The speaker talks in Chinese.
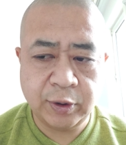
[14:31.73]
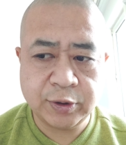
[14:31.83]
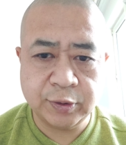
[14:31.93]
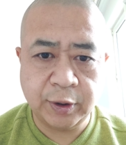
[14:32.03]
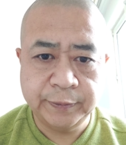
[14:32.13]
归
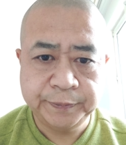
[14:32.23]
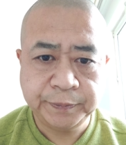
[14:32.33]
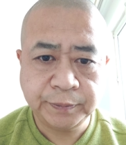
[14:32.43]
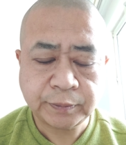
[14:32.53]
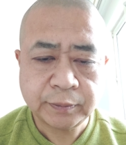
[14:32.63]
宿，
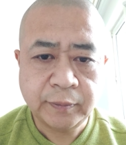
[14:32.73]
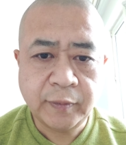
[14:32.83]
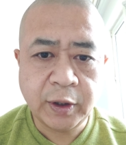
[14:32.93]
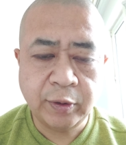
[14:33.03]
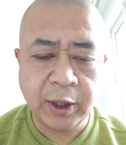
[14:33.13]

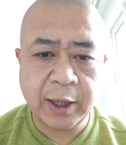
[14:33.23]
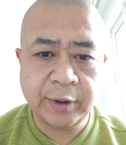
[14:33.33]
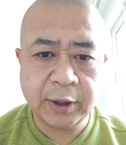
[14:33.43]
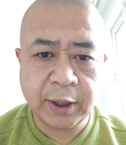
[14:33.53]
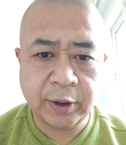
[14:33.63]
我感
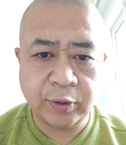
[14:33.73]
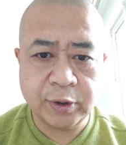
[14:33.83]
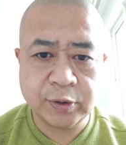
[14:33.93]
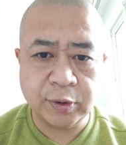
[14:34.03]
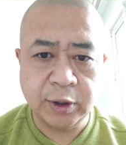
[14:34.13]
觉它的归
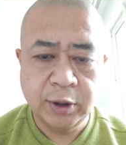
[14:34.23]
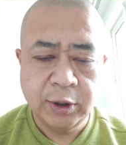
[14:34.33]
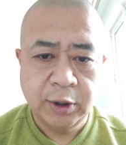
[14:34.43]
宿